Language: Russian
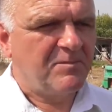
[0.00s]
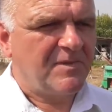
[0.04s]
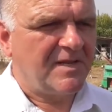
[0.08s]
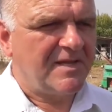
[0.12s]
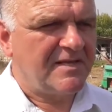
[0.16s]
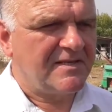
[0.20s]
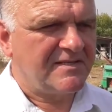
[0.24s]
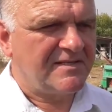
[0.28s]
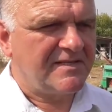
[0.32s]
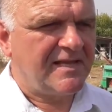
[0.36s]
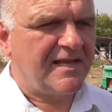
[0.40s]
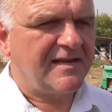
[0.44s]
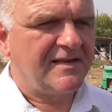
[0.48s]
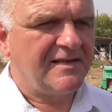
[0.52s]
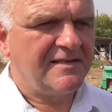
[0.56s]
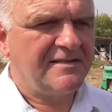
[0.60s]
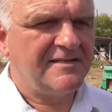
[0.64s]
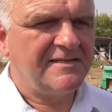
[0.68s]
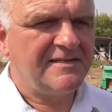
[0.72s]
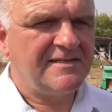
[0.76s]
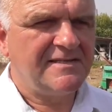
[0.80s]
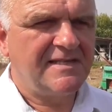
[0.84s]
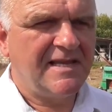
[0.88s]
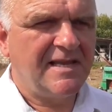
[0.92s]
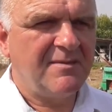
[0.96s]
Э, старой
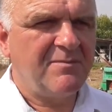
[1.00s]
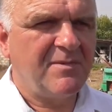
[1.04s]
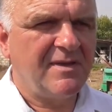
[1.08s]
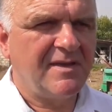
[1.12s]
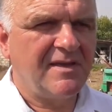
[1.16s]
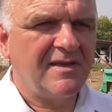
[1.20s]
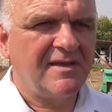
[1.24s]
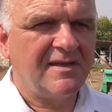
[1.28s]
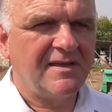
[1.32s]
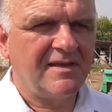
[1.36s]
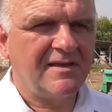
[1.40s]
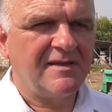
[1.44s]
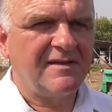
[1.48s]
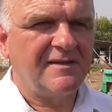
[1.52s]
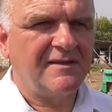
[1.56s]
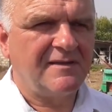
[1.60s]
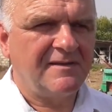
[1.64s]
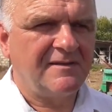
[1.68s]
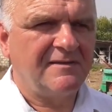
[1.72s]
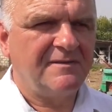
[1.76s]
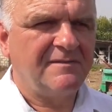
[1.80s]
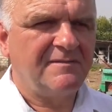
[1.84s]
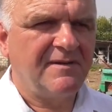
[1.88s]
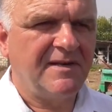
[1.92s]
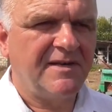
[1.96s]
системе э,